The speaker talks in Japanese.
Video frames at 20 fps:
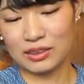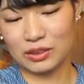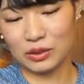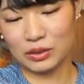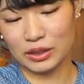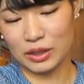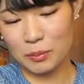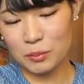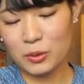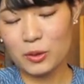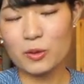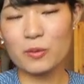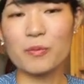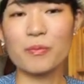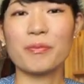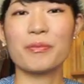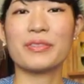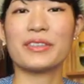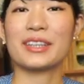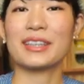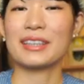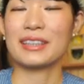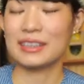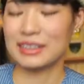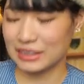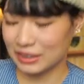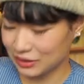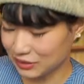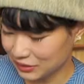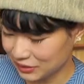とっても
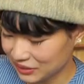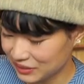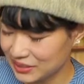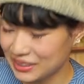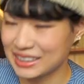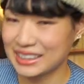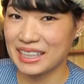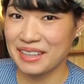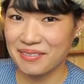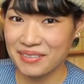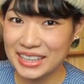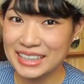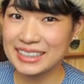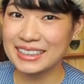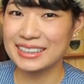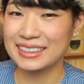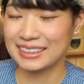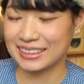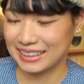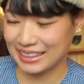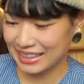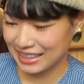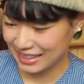重宝してます。